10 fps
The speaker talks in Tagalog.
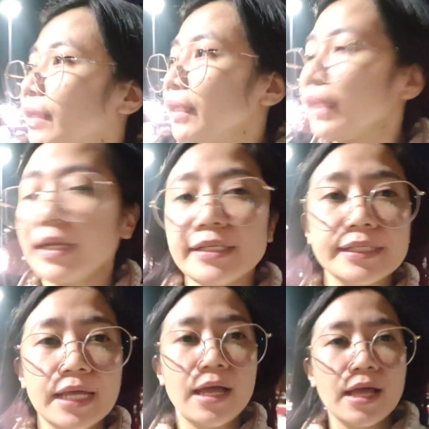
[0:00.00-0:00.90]
We're gonna get
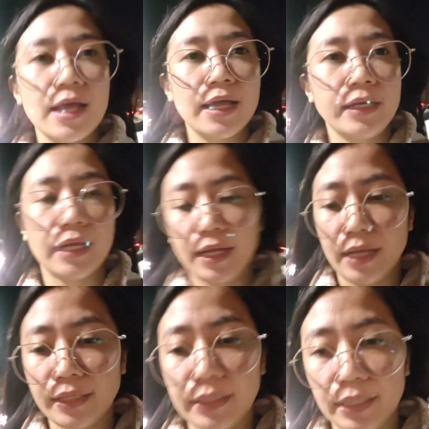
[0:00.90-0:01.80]
inside
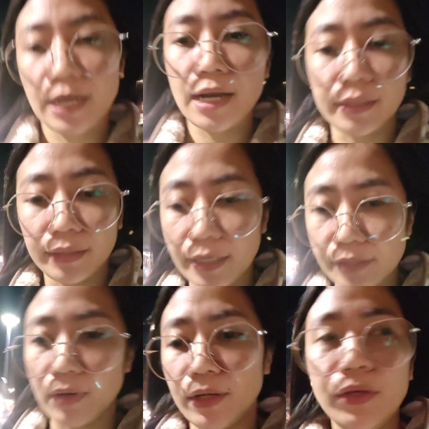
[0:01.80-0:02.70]
and titingnan natin
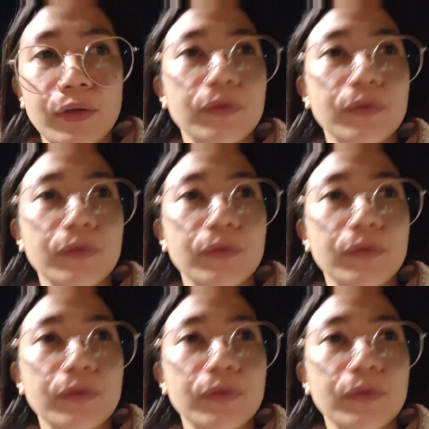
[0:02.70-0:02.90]
guys kung ano